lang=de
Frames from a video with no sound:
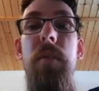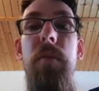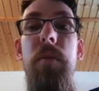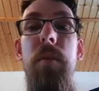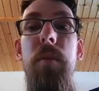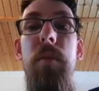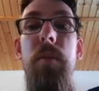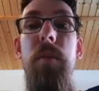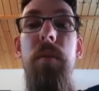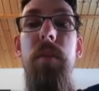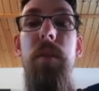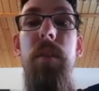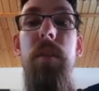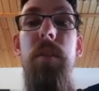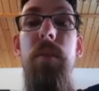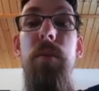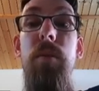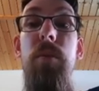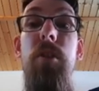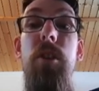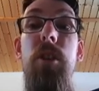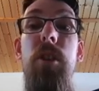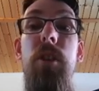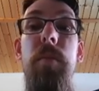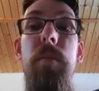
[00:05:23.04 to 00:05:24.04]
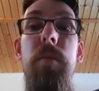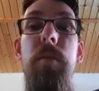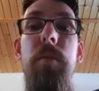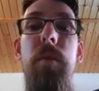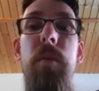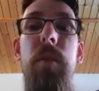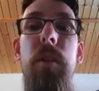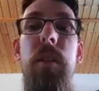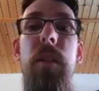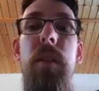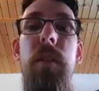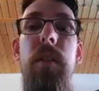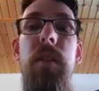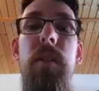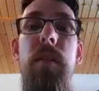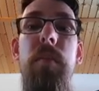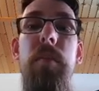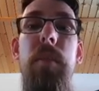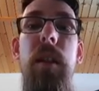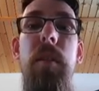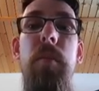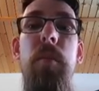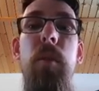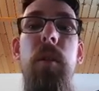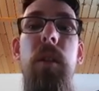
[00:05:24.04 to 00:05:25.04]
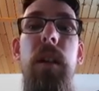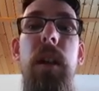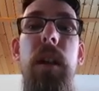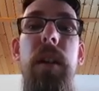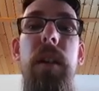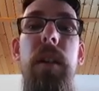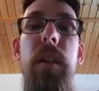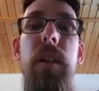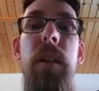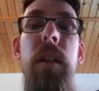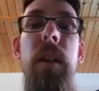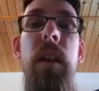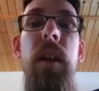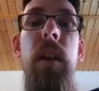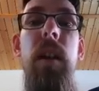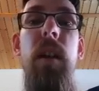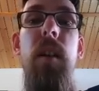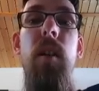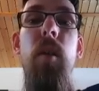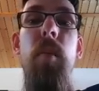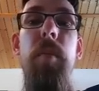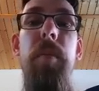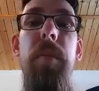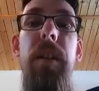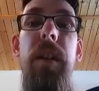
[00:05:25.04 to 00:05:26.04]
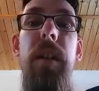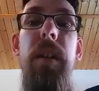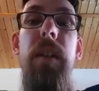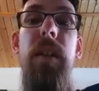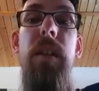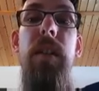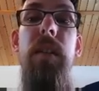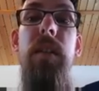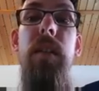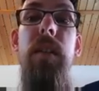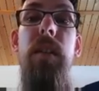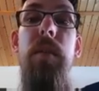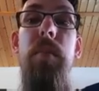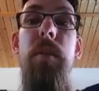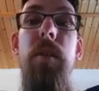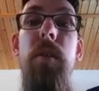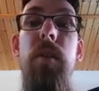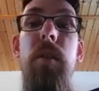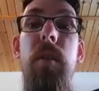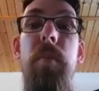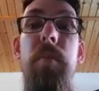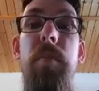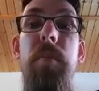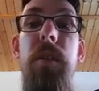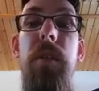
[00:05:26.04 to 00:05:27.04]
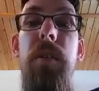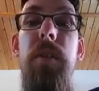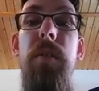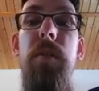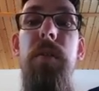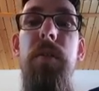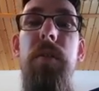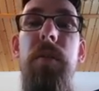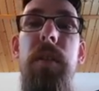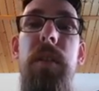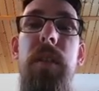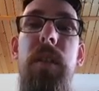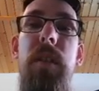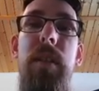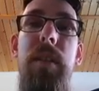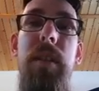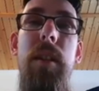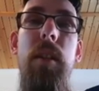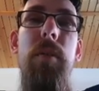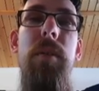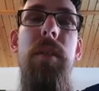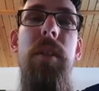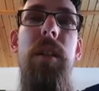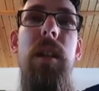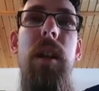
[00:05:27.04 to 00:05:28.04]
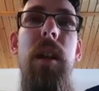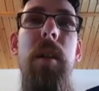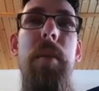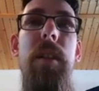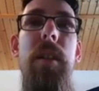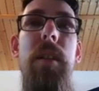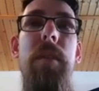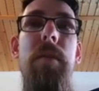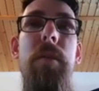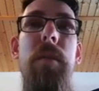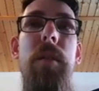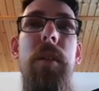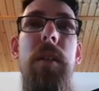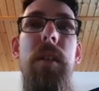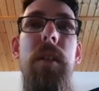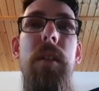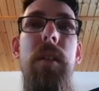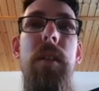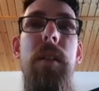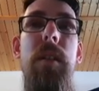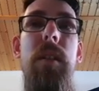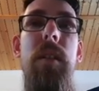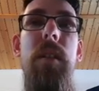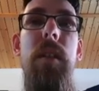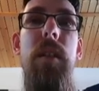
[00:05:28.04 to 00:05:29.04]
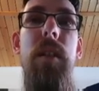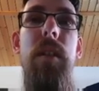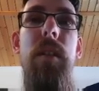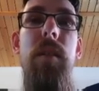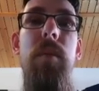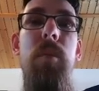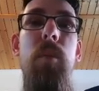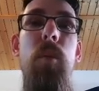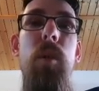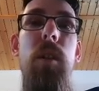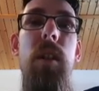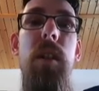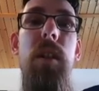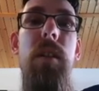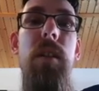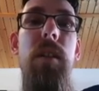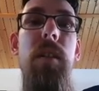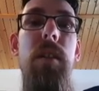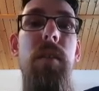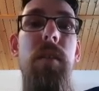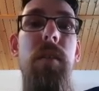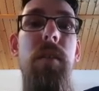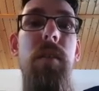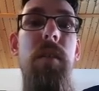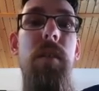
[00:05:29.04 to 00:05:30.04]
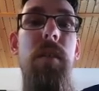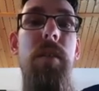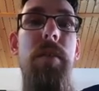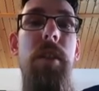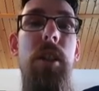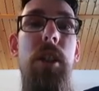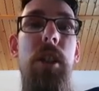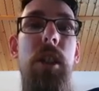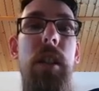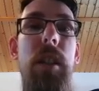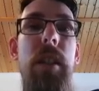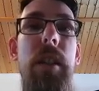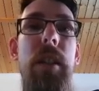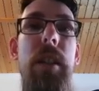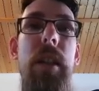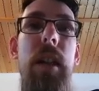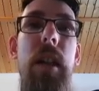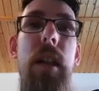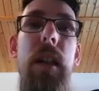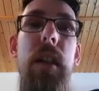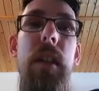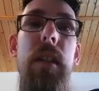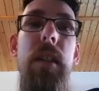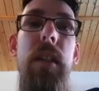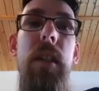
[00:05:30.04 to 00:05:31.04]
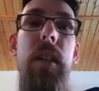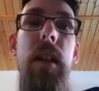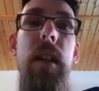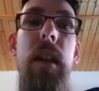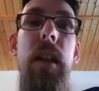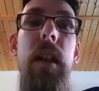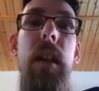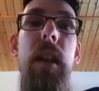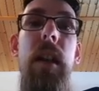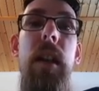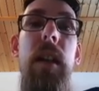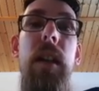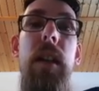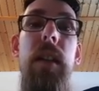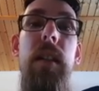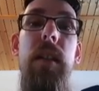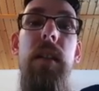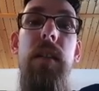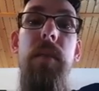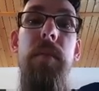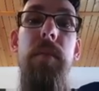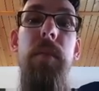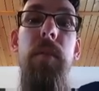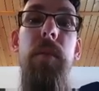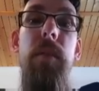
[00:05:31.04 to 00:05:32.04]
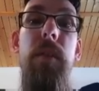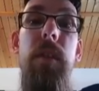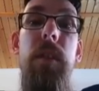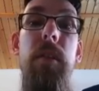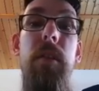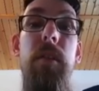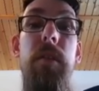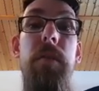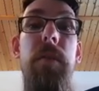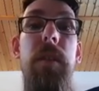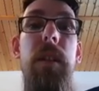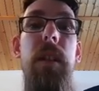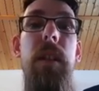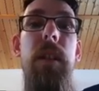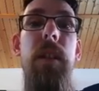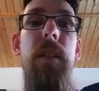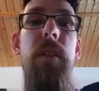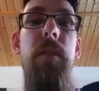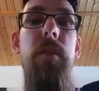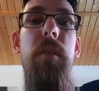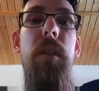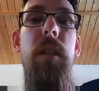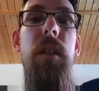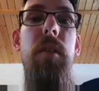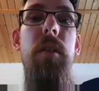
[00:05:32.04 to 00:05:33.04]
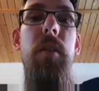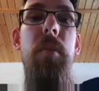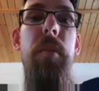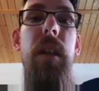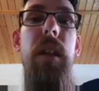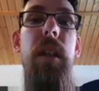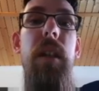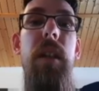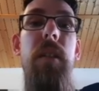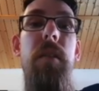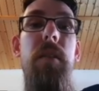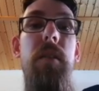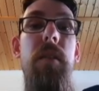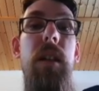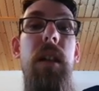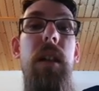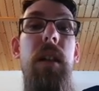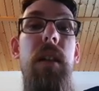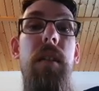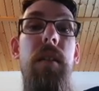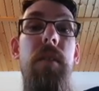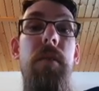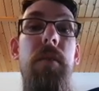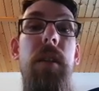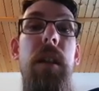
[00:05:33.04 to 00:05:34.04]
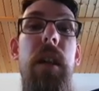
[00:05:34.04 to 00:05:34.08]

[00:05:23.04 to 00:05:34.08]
wurde und zugestimmt wurde, dass Brandenburg ein Open Data Gesetz bekommt, beziehungsweise das ausgearbeitet wird äh, die nächsten Monate und wahrscheinlich Jahre ähm, und dort vielleicht sogar noch mehr oder von